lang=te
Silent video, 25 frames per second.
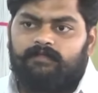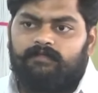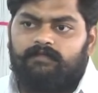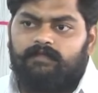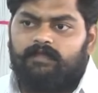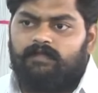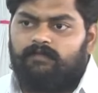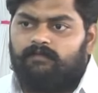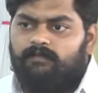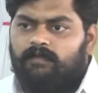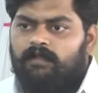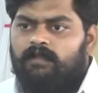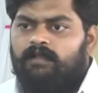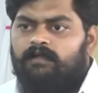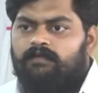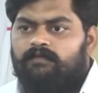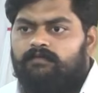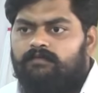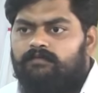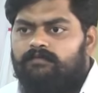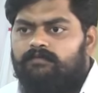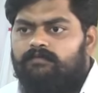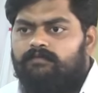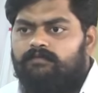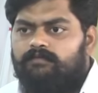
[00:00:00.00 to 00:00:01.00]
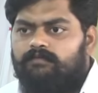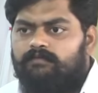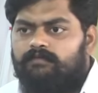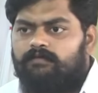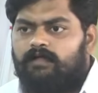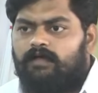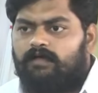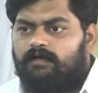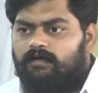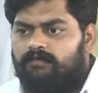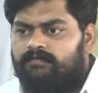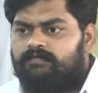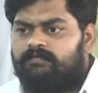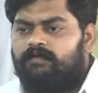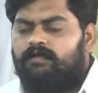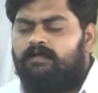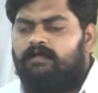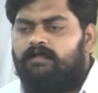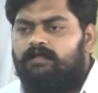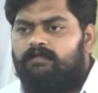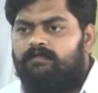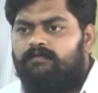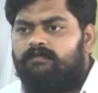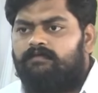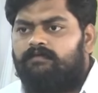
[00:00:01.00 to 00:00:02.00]
నేను వెళ్ళను నాకు అవసరం
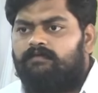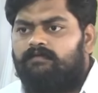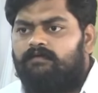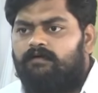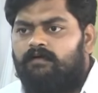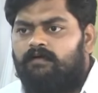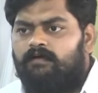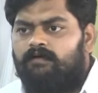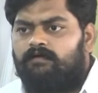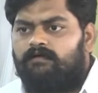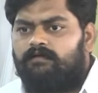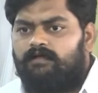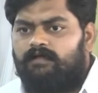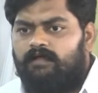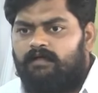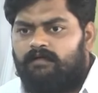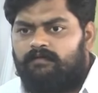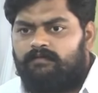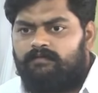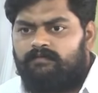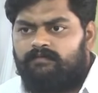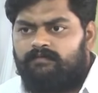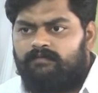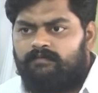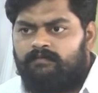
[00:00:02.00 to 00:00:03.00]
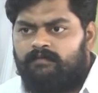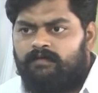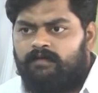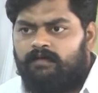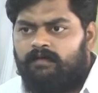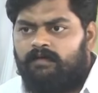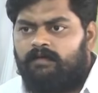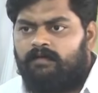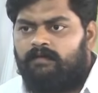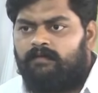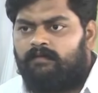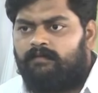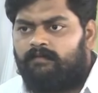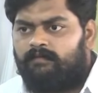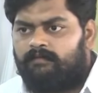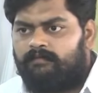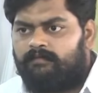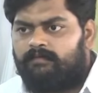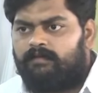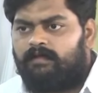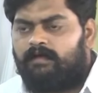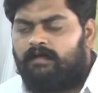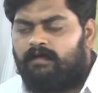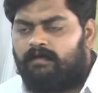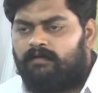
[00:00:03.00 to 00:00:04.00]
లేదు నేను
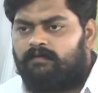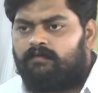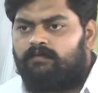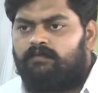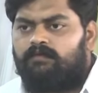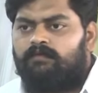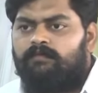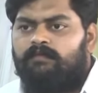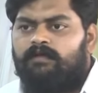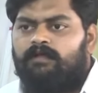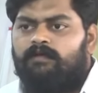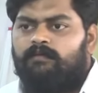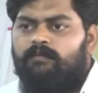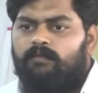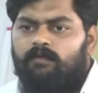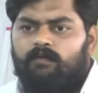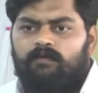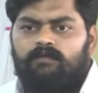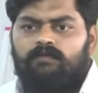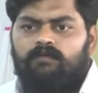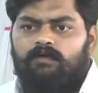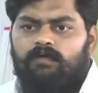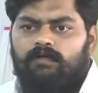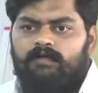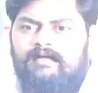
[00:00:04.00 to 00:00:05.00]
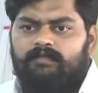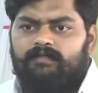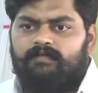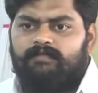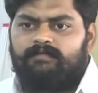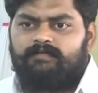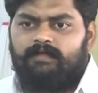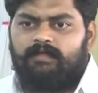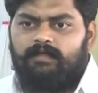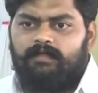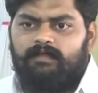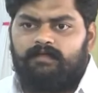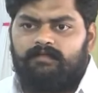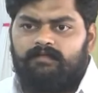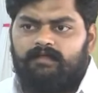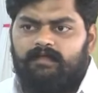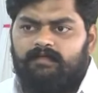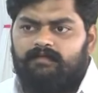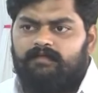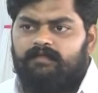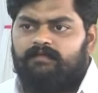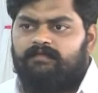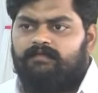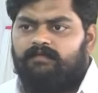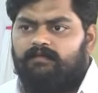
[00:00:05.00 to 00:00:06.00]
నా కుటుంబాన్ని పోగొట్టుకోలేను దశగిరి
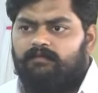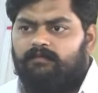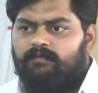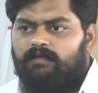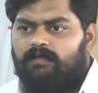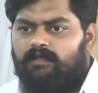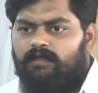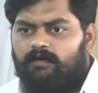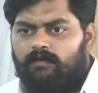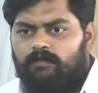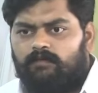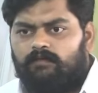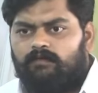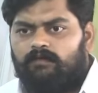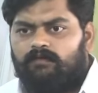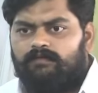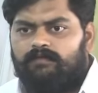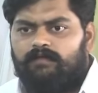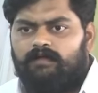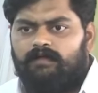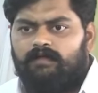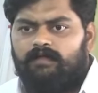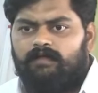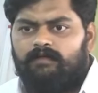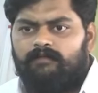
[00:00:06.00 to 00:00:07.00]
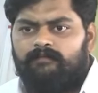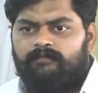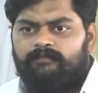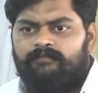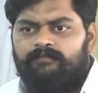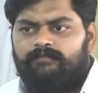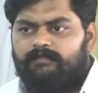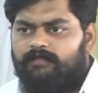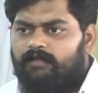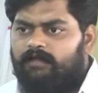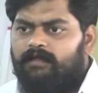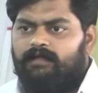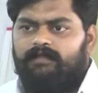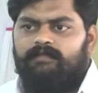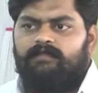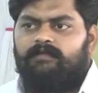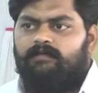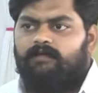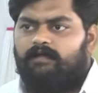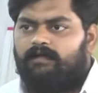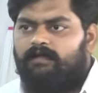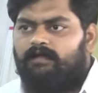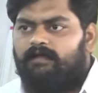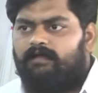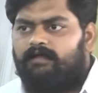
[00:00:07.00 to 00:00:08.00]
దయచేసి మీరు ఏమనుకోవద్దండి నేనైతే
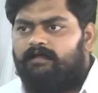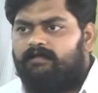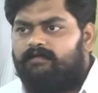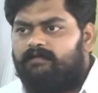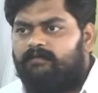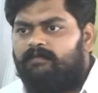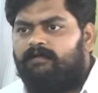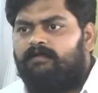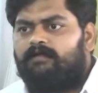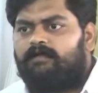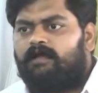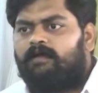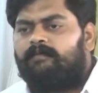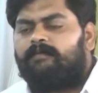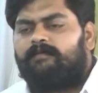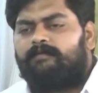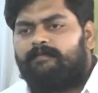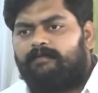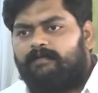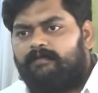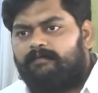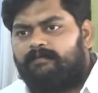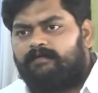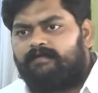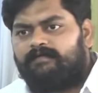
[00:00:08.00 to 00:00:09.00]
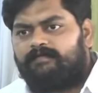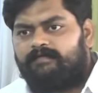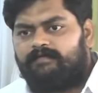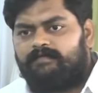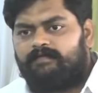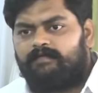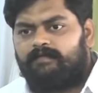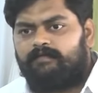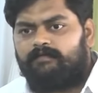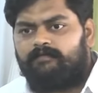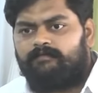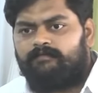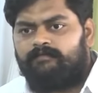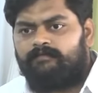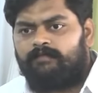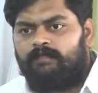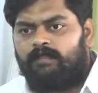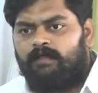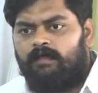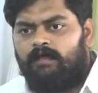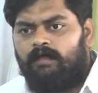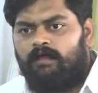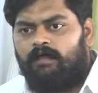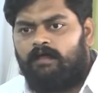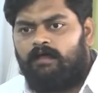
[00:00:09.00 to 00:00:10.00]
వెళ్ళలేనని చెప్పి డ్రాప్ అయిపోయిన పరిస్థితి
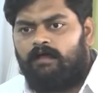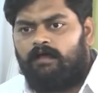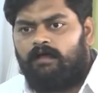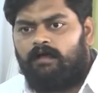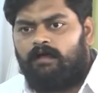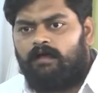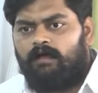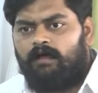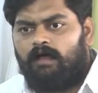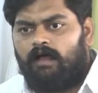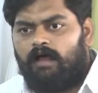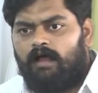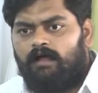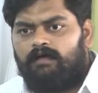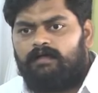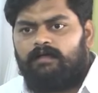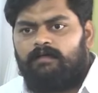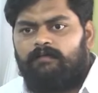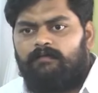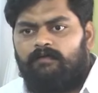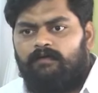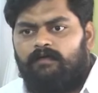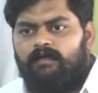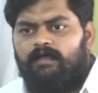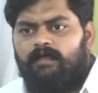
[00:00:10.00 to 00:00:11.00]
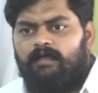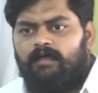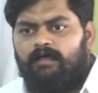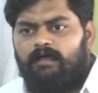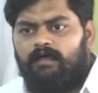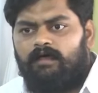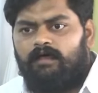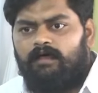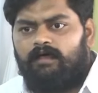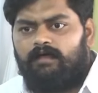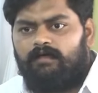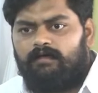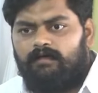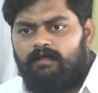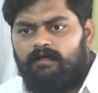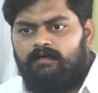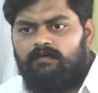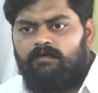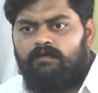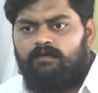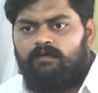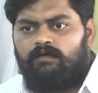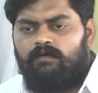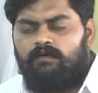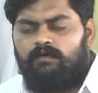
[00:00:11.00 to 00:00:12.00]
ఆ టైంలోనే
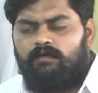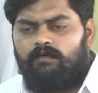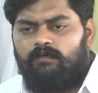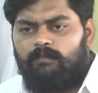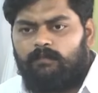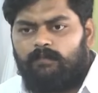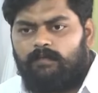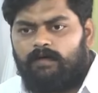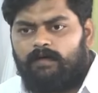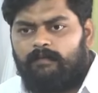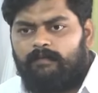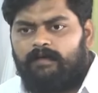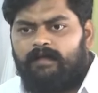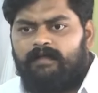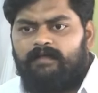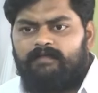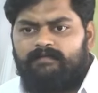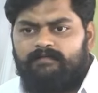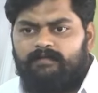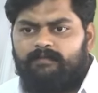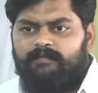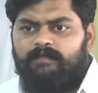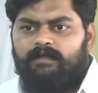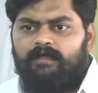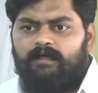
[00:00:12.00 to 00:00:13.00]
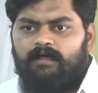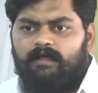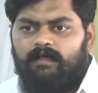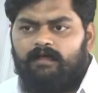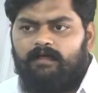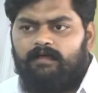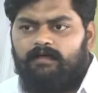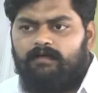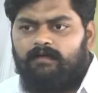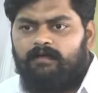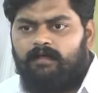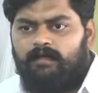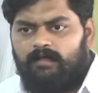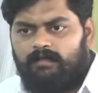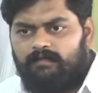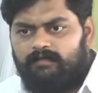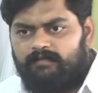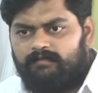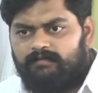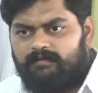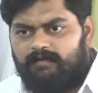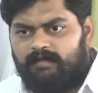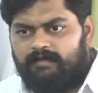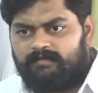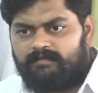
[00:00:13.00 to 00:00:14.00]
నేను మా భార్యకి చెప్పిన
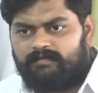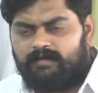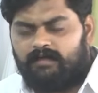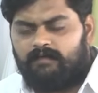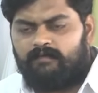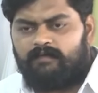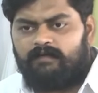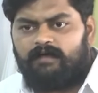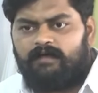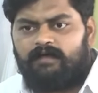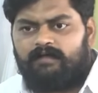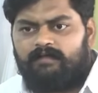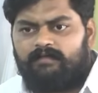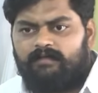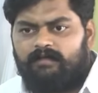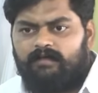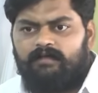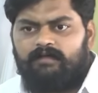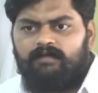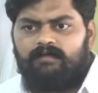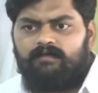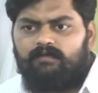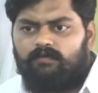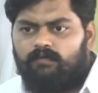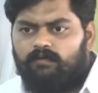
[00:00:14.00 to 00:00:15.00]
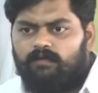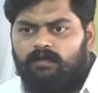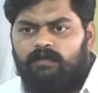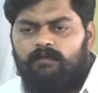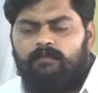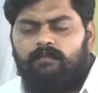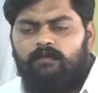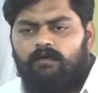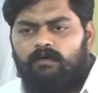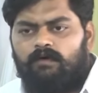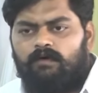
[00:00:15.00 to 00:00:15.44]
జడశ్రావణ్ గారి దగ్గరికి నువ్వు వెళ్ళిపో